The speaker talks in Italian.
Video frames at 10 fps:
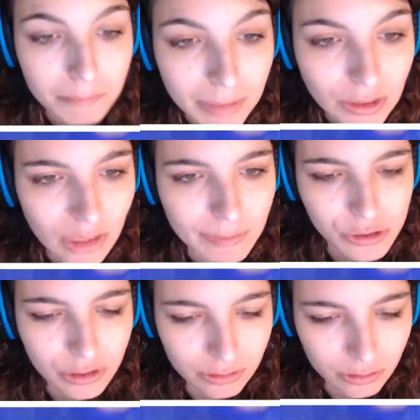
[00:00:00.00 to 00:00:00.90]
Madonna, mi ha
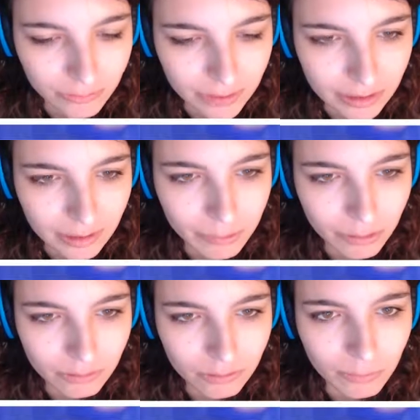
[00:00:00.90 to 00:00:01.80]
shottato una vita,
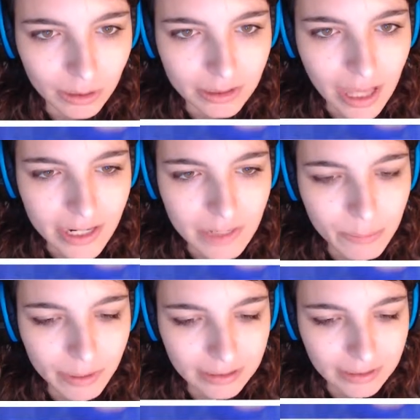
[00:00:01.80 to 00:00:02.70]
però insomma... Dai, andiamo
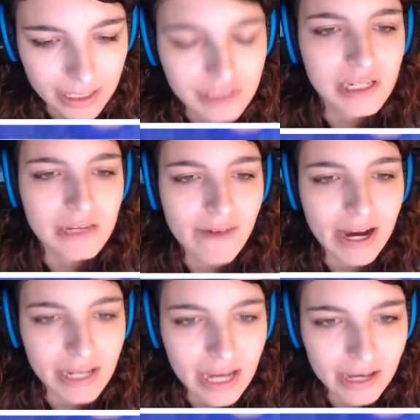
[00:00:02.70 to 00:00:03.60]
per le tre. Sì,
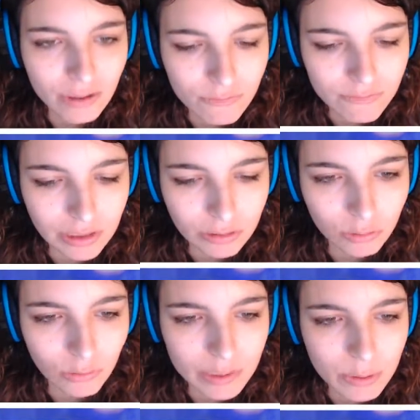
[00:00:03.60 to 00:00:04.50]
vai, è, è convinto
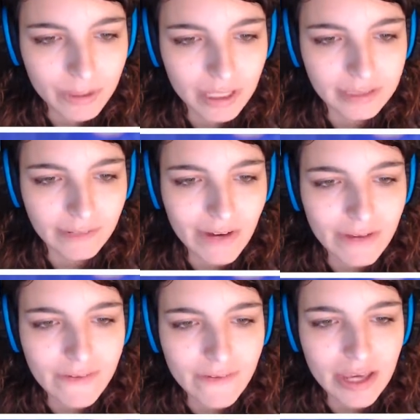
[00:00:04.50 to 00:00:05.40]
lui. Andiamo per le tre. Vai,
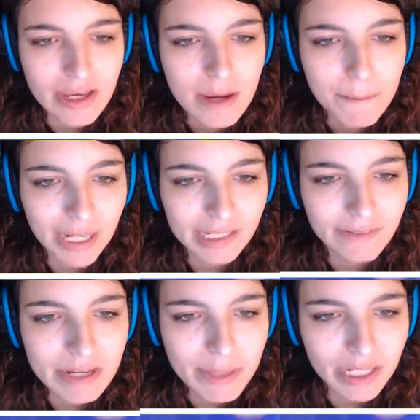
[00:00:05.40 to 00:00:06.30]
vai, vai, vai. Pecca,
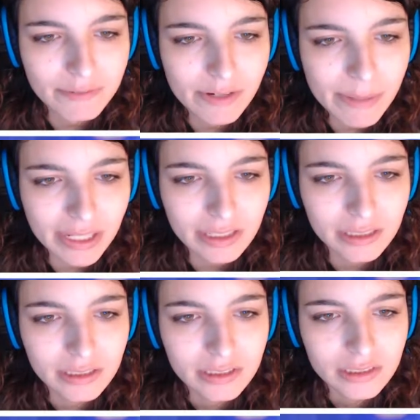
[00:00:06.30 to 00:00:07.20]
vai, pecca, vai, pecca.
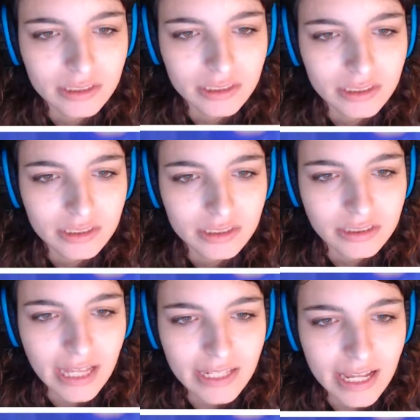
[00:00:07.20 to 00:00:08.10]

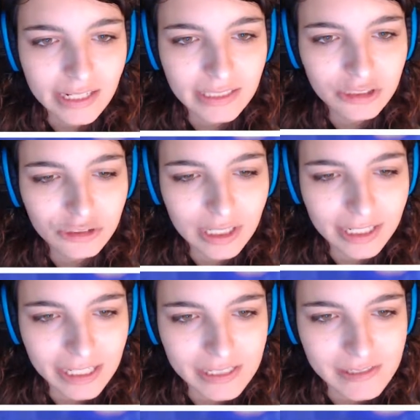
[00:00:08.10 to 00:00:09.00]
Dai, dai, che si sono
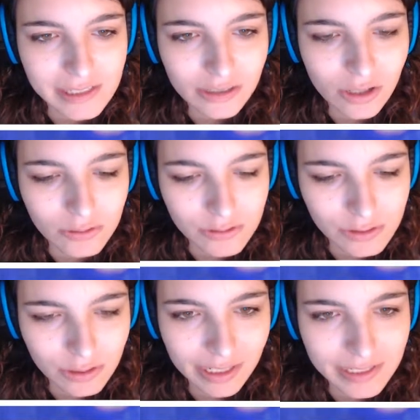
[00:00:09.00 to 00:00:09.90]
arresi. No, non si
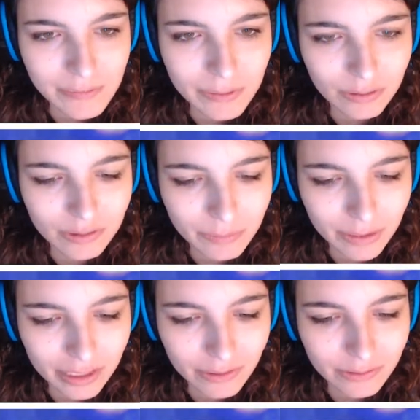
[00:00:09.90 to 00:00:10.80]
sono arresi, però ti
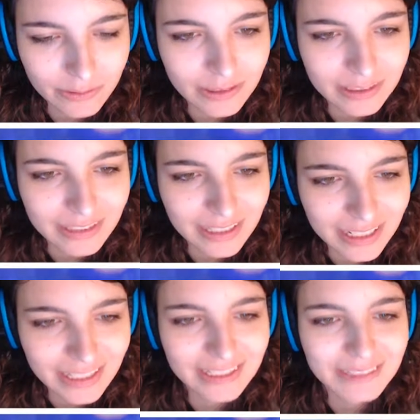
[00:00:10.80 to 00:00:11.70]
prego.
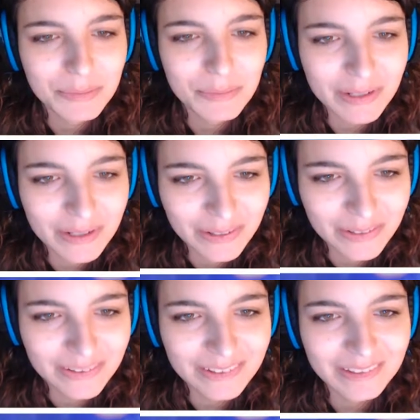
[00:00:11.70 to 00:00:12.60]
Dai,
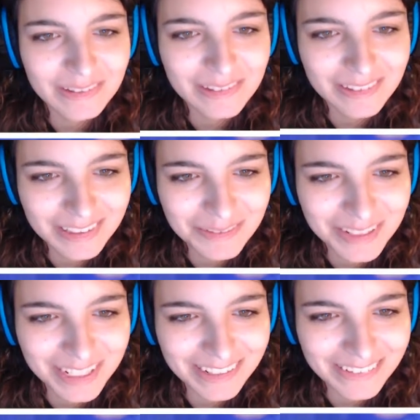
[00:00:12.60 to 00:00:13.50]
Bombarolo, ma ti
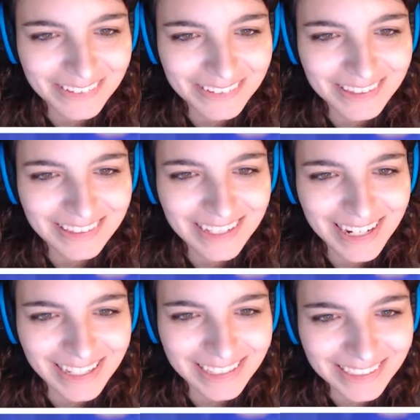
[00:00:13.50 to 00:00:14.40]
prego,
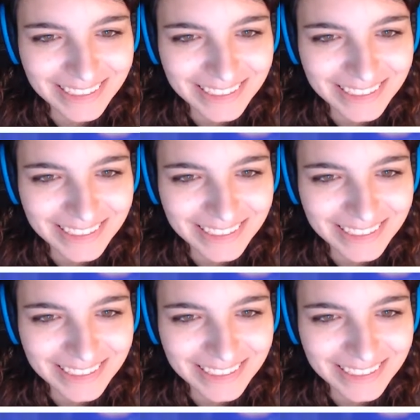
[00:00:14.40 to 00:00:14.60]
dai.